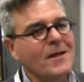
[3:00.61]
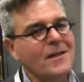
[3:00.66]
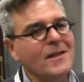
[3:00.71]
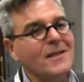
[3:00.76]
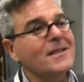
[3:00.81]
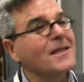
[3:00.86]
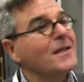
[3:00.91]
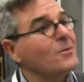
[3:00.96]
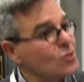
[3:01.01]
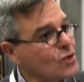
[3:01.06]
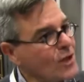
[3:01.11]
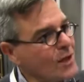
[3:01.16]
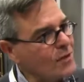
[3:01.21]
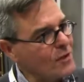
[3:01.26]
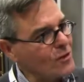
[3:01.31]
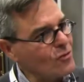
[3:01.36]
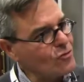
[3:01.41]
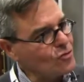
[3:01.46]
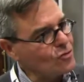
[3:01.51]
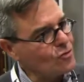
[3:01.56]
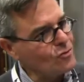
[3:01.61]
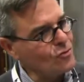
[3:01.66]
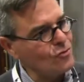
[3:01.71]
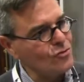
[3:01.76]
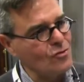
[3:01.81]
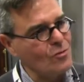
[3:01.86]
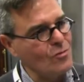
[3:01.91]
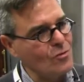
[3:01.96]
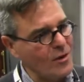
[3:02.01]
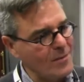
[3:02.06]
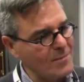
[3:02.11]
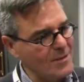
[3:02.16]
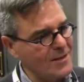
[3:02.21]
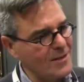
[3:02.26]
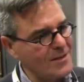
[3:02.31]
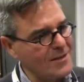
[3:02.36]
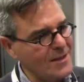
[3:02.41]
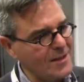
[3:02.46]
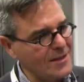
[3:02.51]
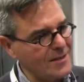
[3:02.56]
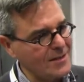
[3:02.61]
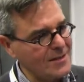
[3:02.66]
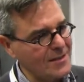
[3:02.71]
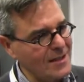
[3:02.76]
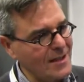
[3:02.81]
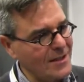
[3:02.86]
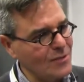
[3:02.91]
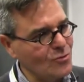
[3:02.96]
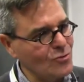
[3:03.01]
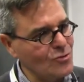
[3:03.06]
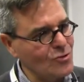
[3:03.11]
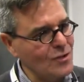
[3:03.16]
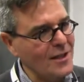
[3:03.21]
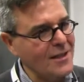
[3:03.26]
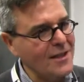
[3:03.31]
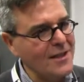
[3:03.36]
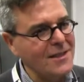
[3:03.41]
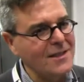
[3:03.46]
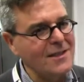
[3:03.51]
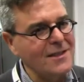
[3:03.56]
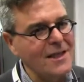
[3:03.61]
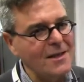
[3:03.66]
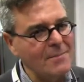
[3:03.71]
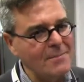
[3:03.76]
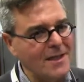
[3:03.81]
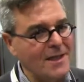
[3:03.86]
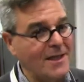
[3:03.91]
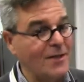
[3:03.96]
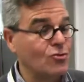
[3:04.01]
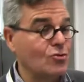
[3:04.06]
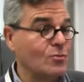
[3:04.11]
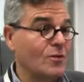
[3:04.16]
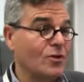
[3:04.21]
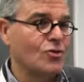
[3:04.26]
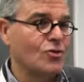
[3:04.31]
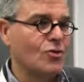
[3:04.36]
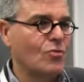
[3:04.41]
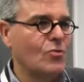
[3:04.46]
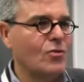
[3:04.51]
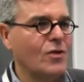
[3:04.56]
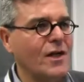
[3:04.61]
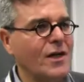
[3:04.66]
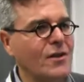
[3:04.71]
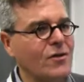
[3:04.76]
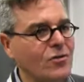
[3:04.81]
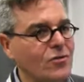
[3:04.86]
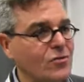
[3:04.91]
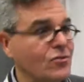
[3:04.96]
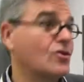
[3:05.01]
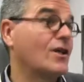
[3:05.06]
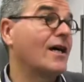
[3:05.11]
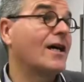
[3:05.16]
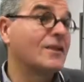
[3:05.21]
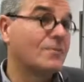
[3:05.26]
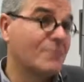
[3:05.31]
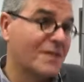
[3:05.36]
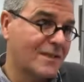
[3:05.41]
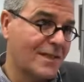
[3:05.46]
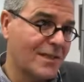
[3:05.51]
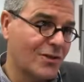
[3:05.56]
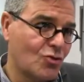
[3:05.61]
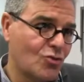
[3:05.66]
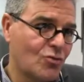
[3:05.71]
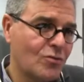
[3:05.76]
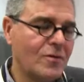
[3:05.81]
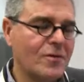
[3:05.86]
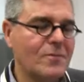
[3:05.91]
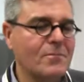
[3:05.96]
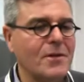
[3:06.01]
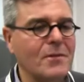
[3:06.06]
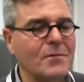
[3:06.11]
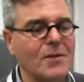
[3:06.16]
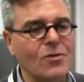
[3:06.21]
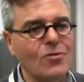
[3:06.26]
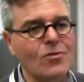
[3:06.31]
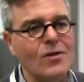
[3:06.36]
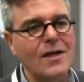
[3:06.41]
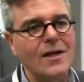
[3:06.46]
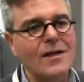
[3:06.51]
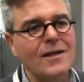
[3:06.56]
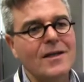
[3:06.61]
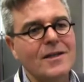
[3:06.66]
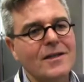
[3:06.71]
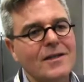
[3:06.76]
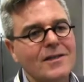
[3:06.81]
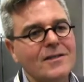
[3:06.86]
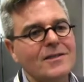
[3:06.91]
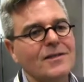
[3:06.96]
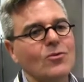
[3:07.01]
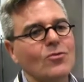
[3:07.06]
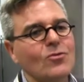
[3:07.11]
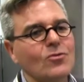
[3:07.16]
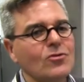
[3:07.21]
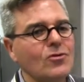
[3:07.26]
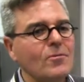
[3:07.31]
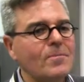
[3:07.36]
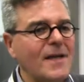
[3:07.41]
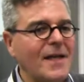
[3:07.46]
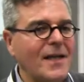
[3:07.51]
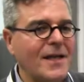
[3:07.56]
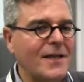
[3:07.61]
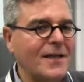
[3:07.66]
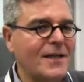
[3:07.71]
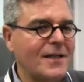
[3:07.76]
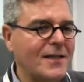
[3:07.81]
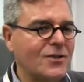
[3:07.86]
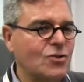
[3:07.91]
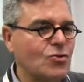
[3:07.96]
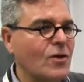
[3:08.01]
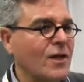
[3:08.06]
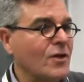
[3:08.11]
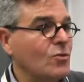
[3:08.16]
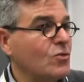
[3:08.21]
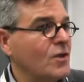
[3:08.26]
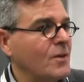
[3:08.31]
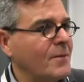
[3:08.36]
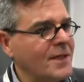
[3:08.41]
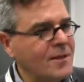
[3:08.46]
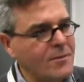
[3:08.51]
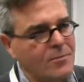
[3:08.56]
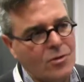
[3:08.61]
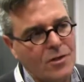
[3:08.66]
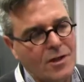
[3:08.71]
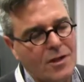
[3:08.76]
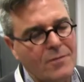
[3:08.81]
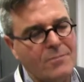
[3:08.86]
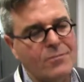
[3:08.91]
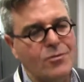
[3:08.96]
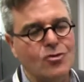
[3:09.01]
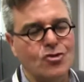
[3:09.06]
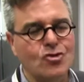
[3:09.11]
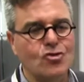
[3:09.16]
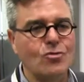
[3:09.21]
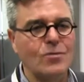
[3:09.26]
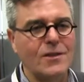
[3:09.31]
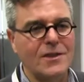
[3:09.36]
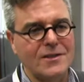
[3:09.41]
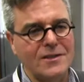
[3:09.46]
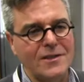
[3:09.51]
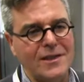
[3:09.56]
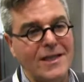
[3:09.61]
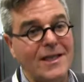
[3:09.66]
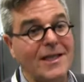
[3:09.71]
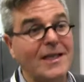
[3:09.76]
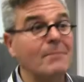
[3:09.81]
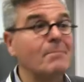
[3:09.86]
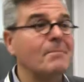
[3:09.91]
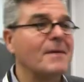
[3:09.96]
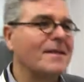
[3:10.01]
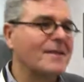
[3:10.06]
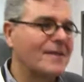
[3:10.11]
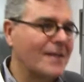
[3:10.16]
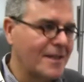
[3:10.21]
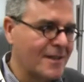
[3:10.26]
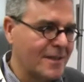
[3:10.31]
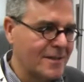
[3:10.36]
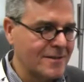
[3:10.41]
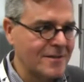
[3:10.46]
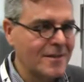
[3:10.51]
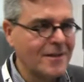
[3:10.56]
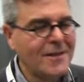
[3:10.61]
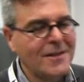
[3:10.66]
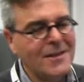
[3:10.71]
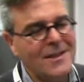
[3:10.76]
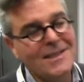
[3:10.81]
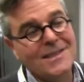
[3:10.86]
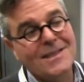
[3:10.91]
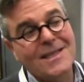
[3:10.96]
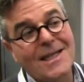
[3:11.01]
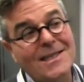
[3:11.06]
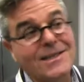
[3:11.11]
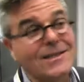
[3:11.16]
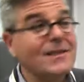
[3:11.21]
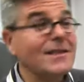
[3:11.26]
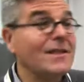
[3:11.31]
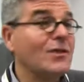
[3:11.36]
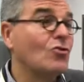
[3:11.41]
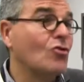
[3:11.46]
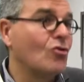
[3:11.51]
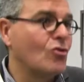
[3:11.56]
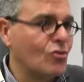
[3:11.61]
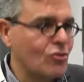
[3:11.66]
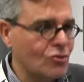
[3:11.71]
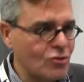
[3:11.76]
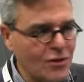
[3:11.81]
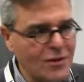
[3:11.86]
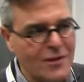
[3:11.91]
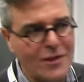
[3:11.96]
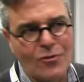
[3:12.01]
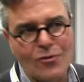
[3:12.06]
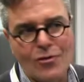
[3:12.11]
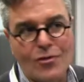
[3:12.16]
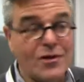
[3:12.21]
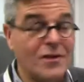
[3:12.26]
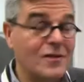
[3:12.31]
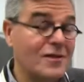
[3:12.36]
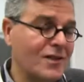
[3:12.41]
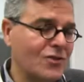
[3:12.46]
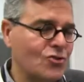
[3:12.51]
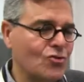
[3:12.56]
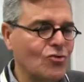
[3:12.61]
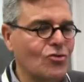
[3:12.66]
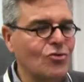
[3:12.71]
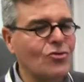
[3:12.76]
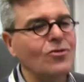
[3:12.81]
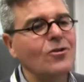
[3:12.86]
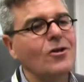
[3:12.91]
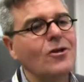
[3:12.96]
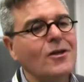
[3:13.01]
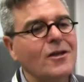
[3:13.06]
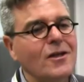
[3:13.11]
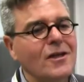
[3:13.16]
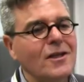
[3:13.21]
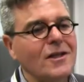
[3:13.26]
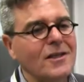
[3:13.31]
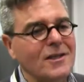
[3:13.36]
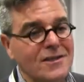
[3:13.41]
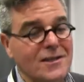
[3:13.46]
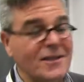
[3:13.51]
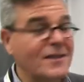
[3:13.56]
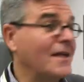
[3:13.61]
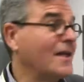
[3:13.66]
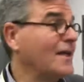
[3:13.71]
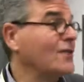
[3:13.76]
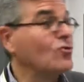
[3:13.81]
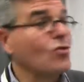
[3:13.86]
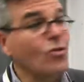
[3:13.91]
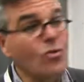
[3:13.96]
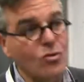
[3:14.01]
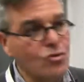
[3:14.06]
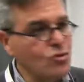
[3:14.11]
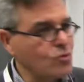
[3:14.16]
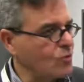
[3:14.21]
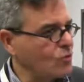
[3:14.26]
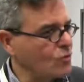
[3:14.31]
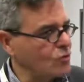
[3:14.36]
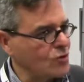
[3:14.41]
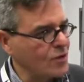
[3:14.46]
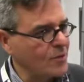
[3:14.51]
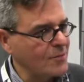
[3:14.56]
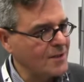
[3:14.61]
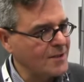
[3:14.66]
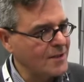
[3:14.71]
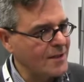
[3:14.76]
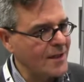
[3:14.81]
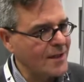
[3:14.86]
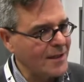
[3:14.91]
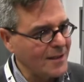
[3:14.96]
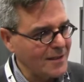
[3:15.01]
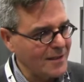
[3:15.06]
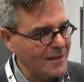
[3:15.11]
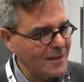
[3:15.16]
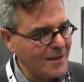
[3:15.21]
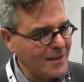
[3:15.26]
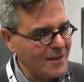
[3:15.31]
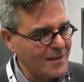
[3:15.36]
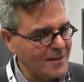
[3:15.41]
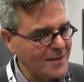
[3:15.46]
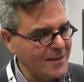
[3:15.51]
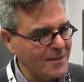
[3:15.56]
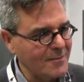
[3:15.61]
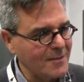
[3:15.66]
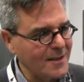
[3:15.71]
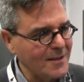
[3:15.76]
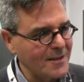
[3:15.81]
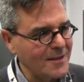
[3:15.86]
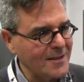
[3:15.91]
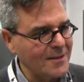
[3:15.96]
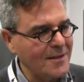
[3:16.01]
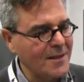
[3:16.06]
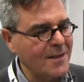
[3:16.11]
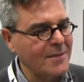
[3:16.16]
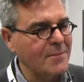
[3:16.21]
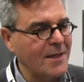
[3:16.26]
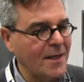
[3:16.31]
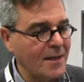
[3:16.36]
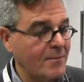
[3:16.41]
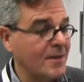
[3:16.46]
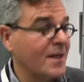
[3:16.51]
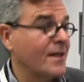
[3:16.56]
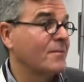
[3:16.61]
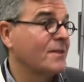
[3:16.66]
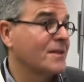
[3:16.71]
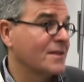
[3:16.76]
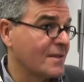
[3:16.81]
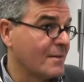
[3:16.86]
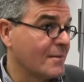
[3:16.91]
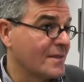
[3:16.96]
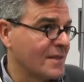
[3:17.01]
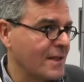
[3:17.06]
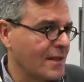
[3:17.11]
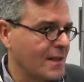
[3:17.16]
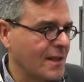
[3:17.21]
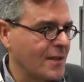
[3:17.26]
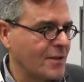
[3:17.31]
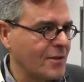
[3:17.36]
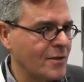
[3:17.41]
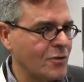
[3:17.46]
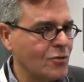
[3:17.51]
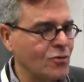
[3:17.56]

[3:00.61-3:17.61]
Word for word: ¿Qué tenemos que hacer nosotros como representantes de la industria digital para que los de comunicación nos hagáis más caso, en primer lugar, y segundo, para que en el caso que haya un debate, por ejemplo, sobre si leer en pantallas es cansino o no, si te concentras o no, que se tengan todos los puntos de vista en, ese debate, eh, para que verdaderamente sea más enriquecido.